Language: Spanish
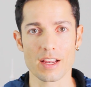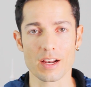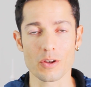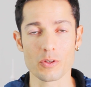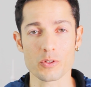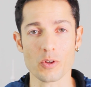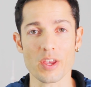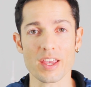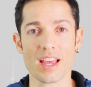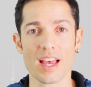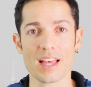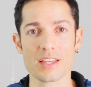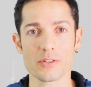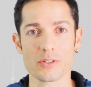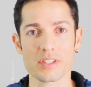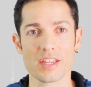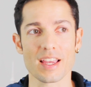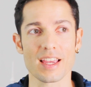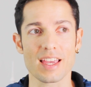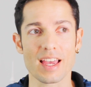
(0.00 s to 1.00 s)
Incluso hay
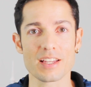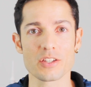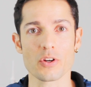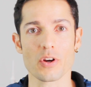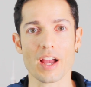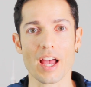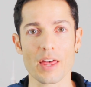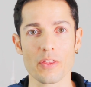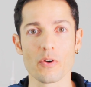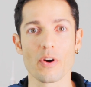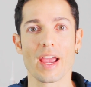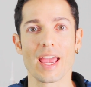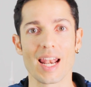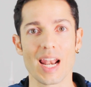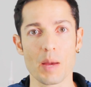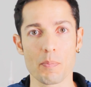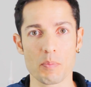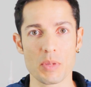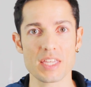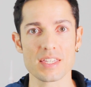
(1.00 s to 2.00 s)
casos en que han chocado en
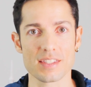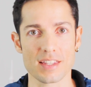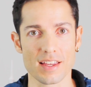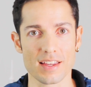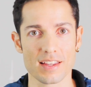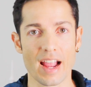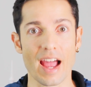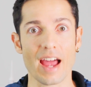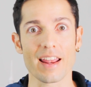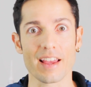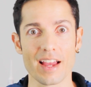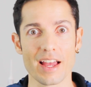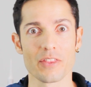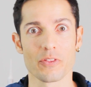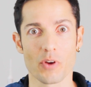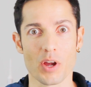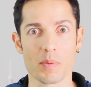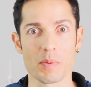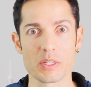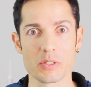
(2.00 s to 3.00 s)
la pista,
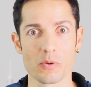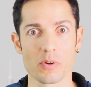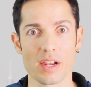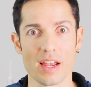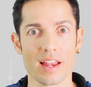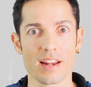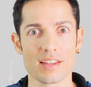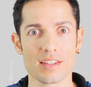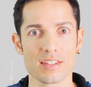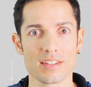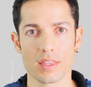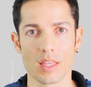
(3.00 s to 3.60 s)
cargando armas nucleares.